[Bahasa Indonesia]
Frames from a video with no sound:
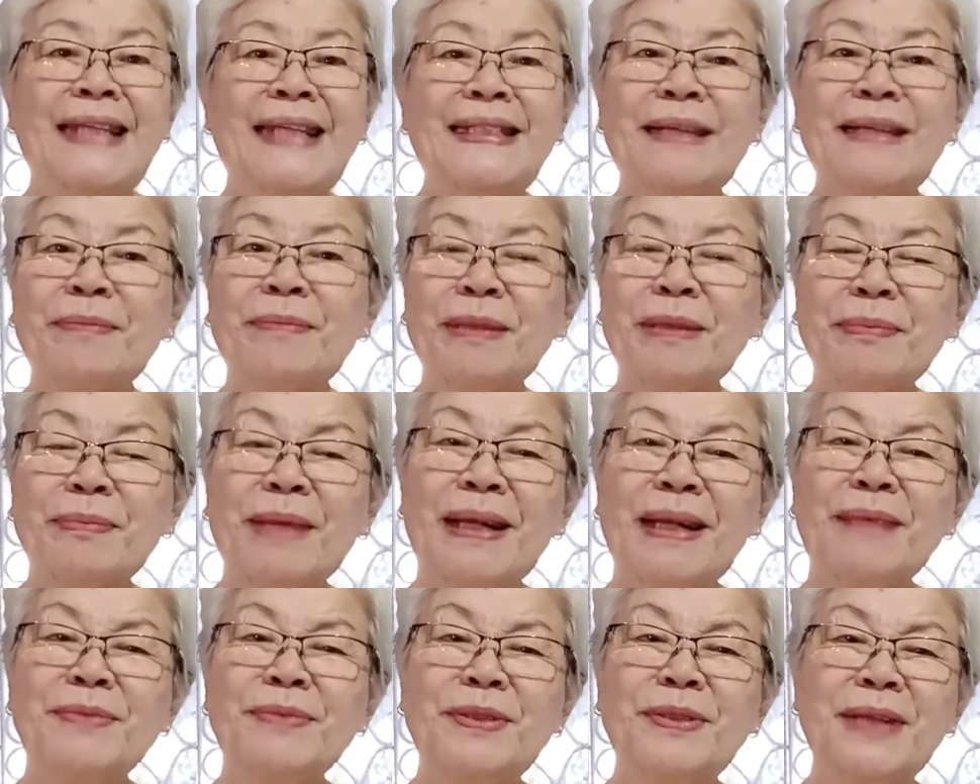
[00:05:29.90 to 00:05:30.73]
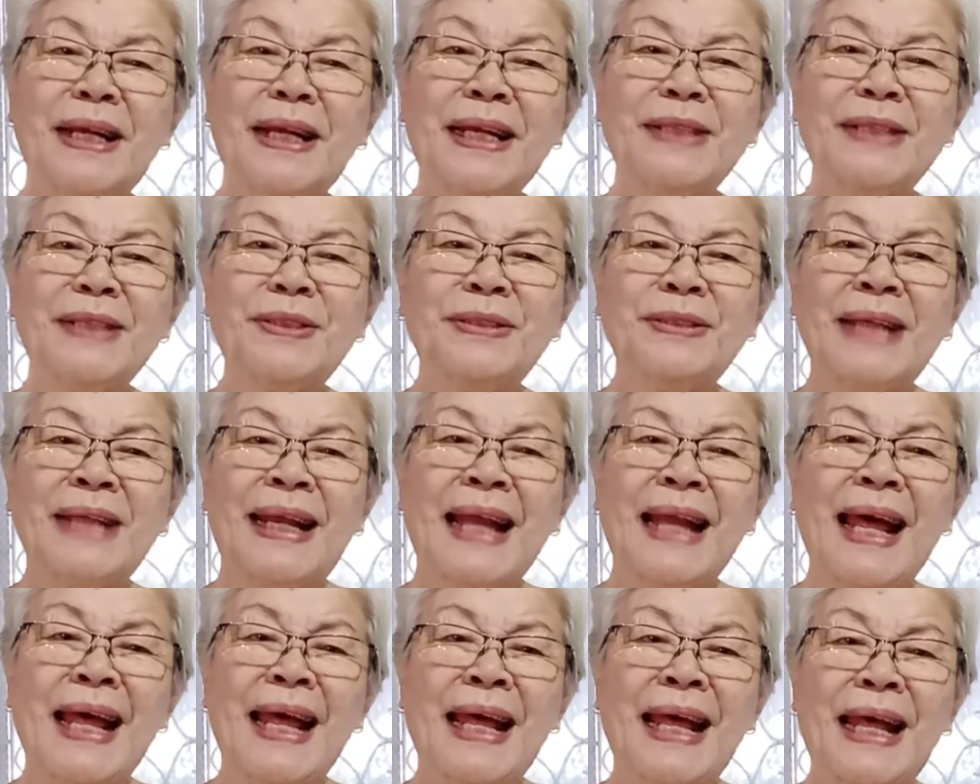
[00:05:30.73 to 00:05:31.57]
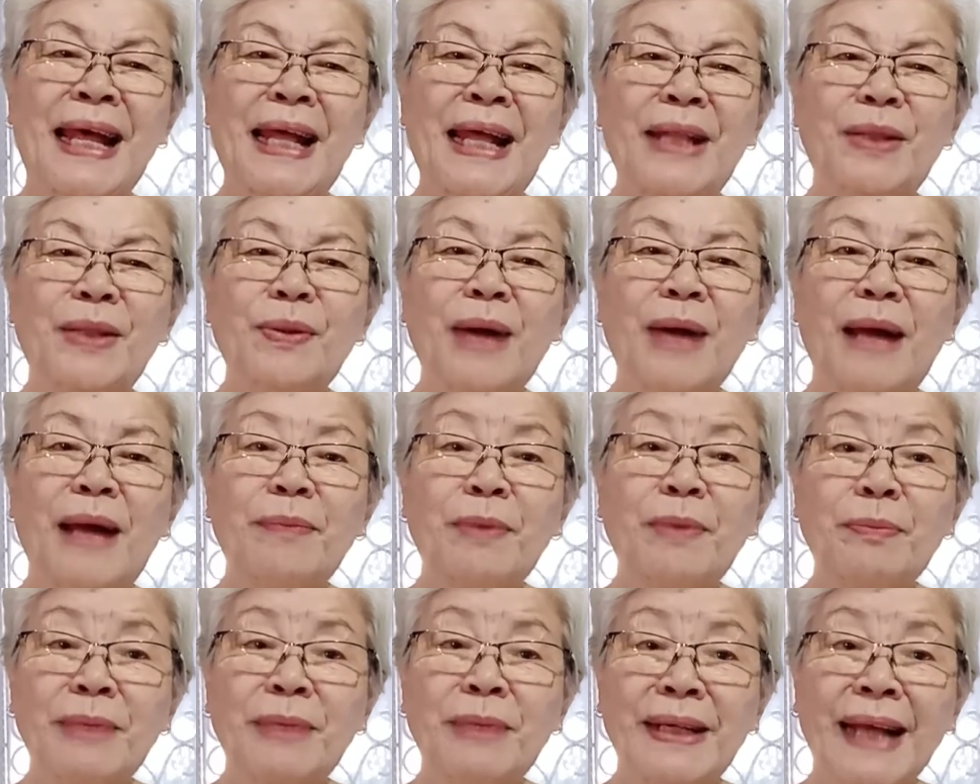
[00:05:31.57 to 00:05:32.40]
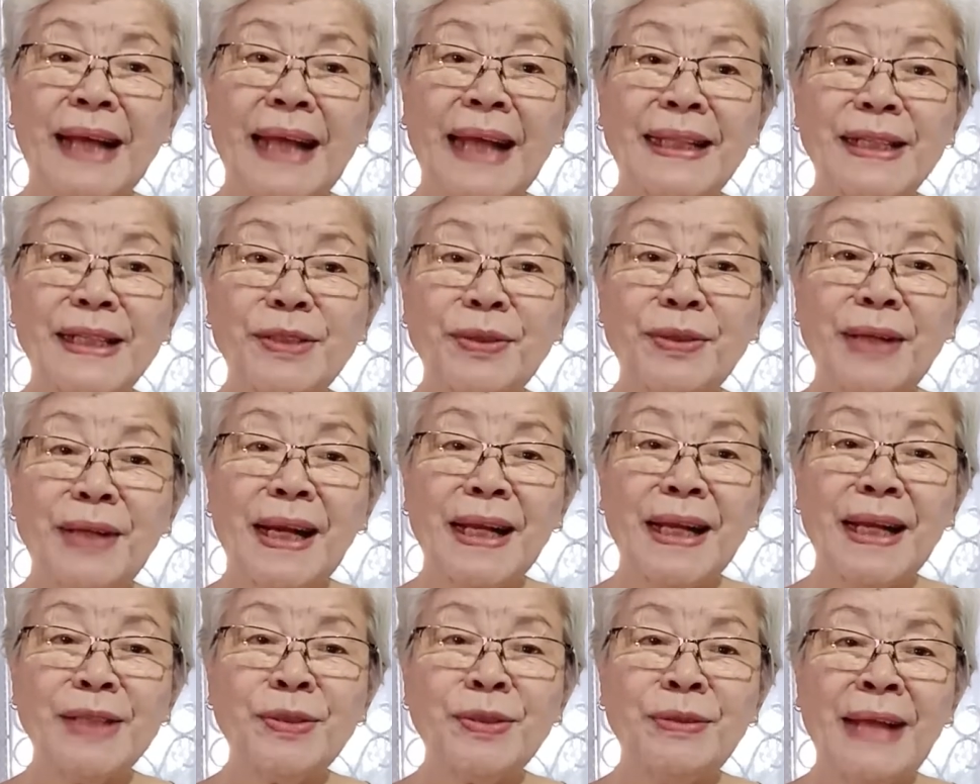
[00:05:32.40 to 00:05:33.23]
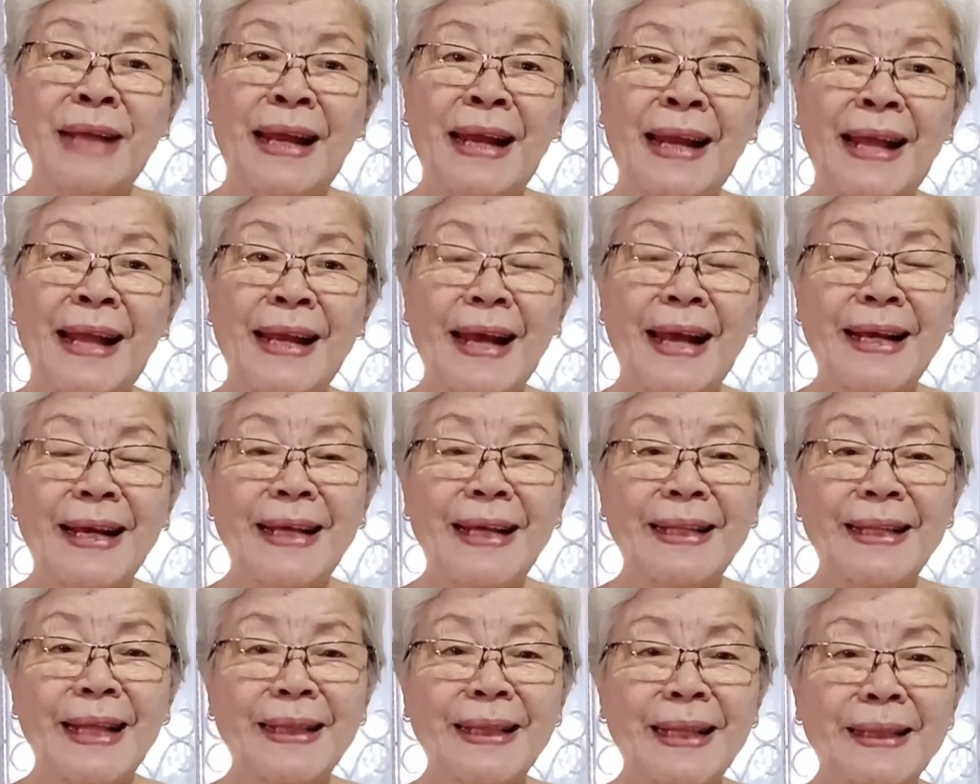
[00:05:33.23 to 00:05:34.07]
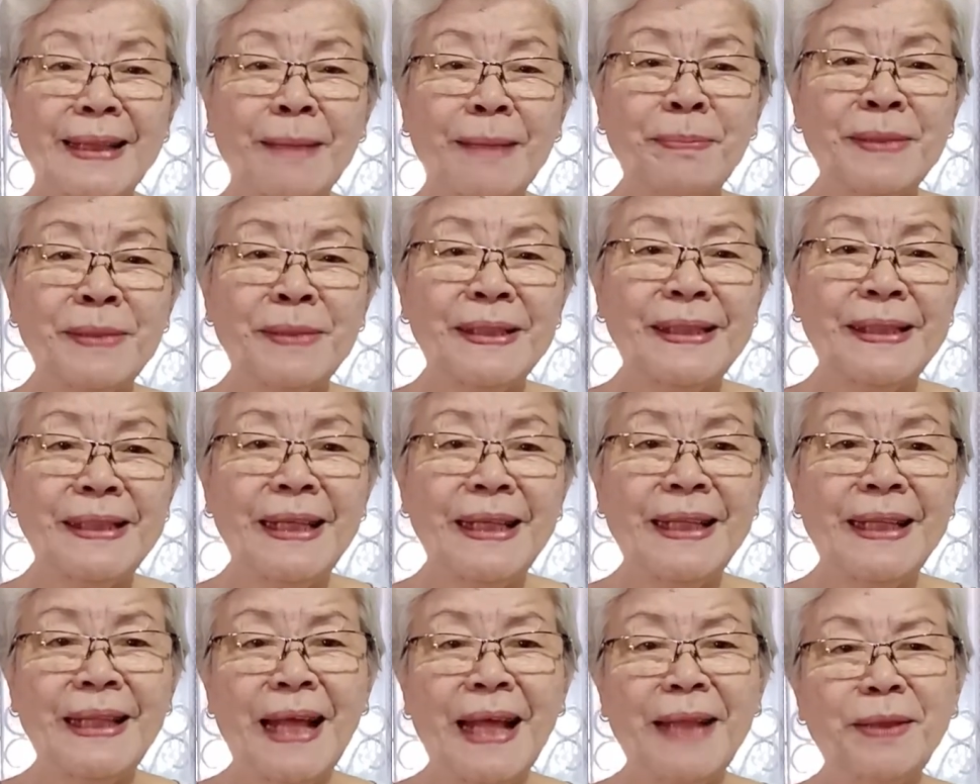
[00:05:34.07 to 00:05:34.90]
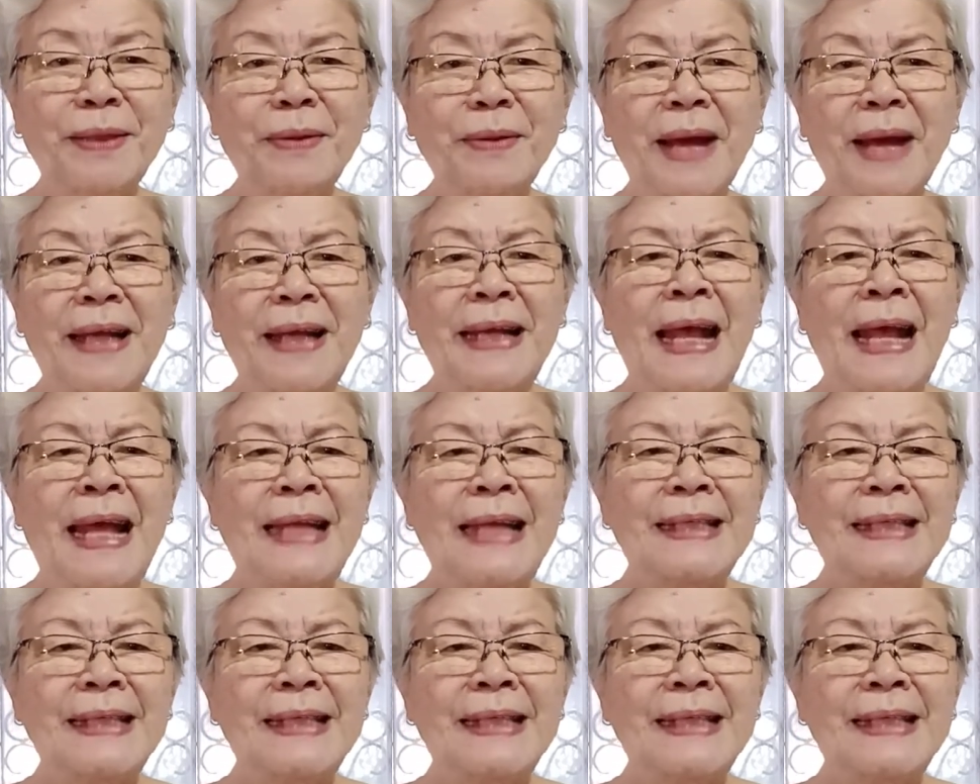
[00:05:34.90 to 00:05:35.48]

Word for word: Selamat malam saudara-saudara. Tuhan memberkati saudara-saudara ya. Kita tetap cinta Tuhan.